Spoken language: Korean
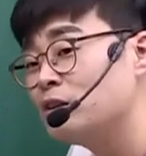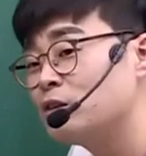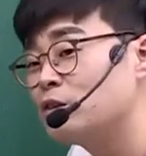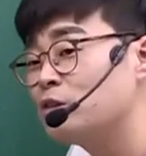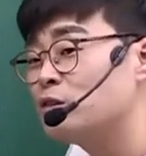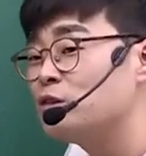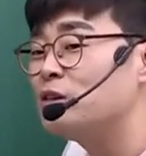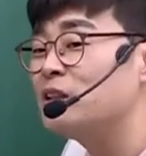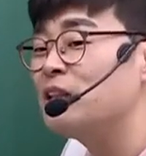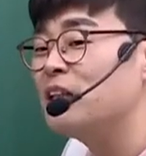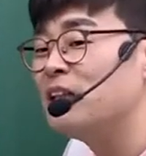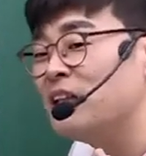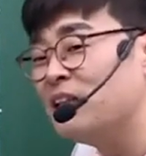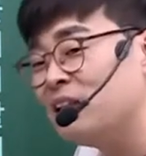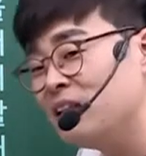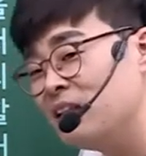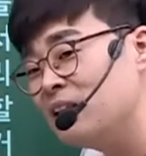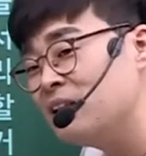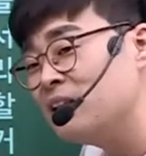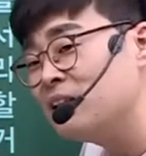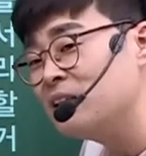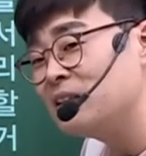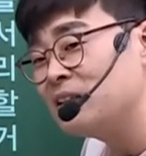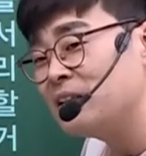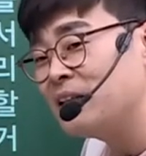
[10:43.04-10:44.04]
수
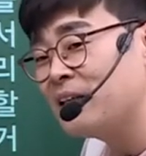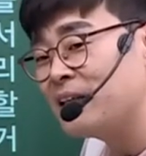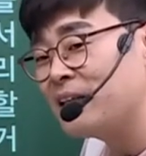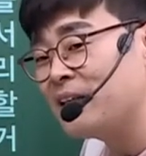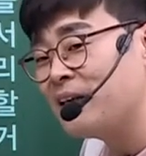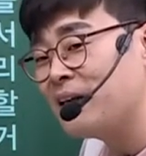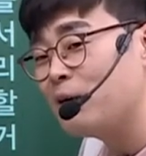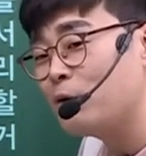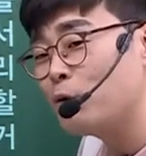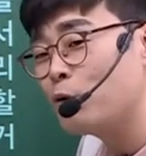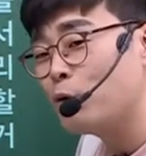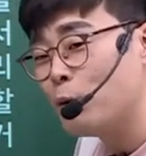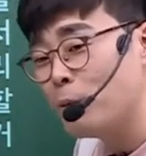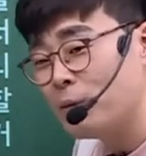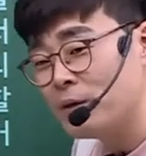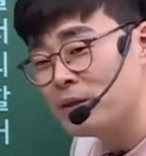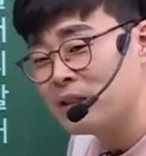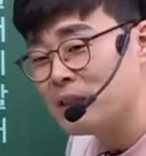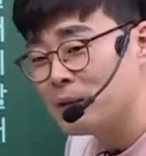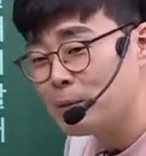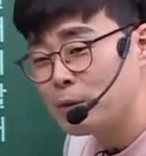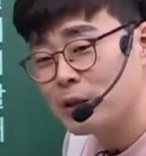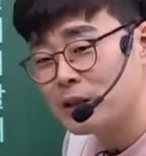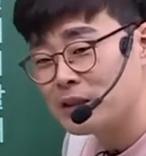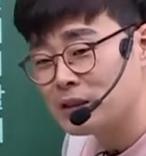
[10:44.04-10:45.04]
있는지에 대한 고민을
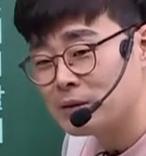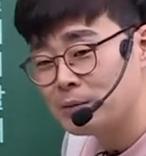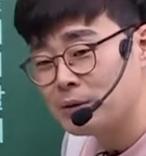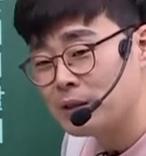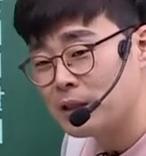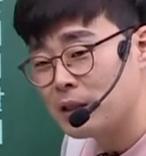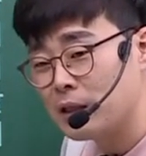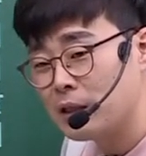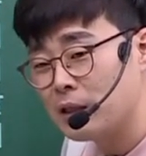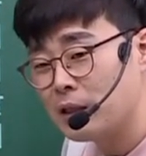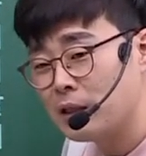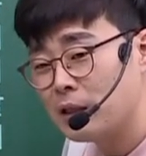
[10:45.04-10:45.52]
해보겠습니다.